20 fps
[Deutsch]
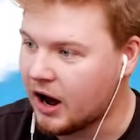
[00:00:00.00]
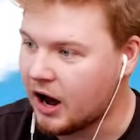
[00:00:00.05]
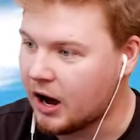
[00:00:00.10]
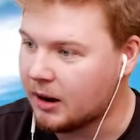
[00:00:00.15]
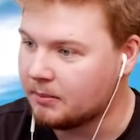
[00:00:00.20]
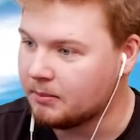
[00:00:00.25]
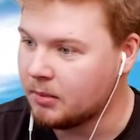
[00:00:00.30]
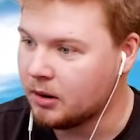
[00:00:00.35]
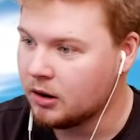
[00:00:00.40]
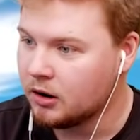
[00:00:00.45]

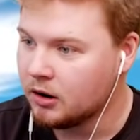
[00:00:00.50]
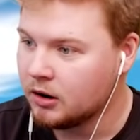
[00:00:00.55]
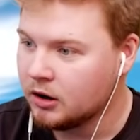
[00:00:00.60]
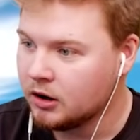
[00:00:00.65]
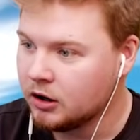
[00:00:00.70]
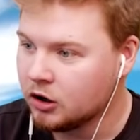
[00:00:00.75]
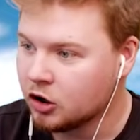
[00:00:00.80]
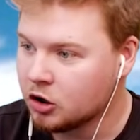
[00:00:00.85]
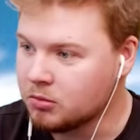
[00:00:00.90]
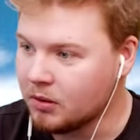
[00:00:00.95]
Arm.
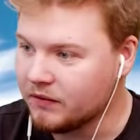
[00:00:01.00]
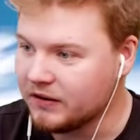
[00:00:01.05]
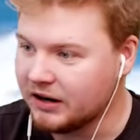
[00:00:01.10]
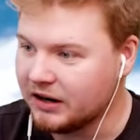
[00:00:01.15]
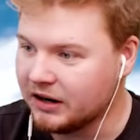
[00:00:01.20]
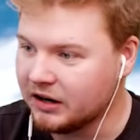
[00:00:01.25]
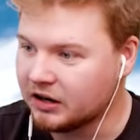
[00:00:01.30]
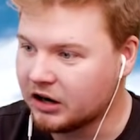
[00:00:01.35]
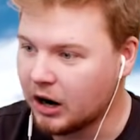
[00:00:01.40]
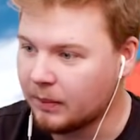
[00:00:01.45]
Guck mal, wie
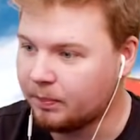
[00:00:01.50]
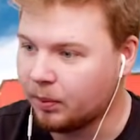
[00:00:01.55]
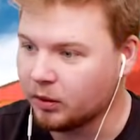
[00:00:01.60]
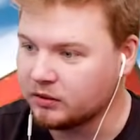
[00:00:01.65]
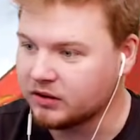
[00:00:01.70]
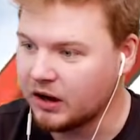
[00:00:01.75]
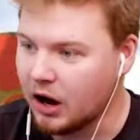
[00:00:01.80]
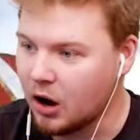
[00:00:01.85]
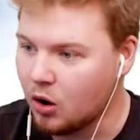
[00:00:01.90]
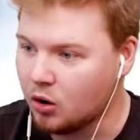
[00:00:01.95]
die den
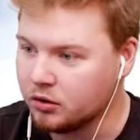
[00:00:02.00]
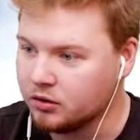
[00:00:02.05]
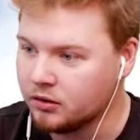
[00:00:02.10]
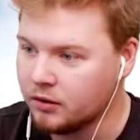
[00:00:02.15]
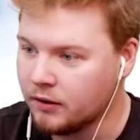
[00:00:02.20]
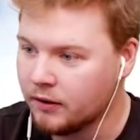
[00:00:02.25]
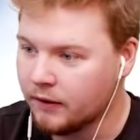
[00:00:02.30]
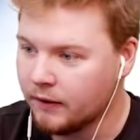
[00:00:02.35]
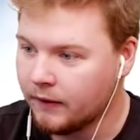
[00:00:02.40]
kaputt hauen.